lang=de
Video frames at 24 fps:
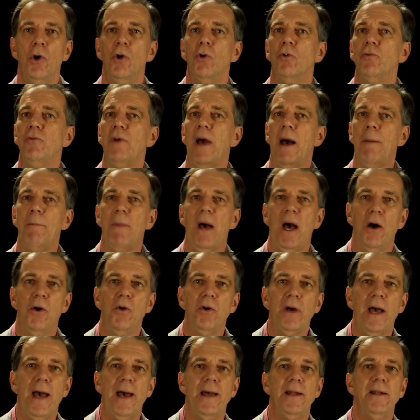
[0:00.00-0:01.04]
Und wir haben
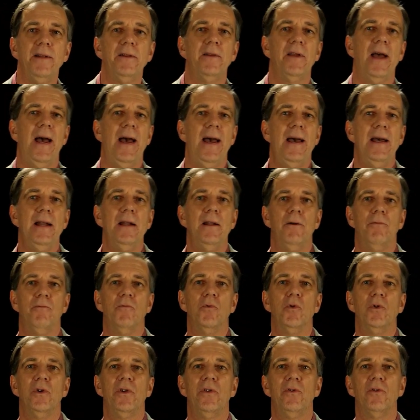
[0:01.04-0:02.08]
auch einen Teil,
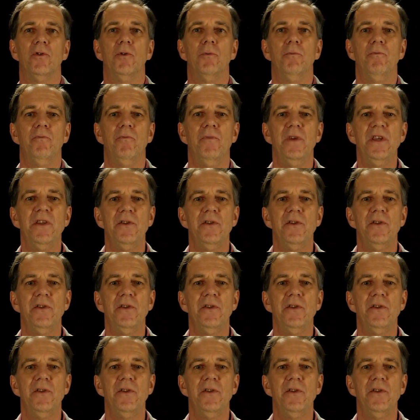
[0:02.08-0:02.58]
wo es um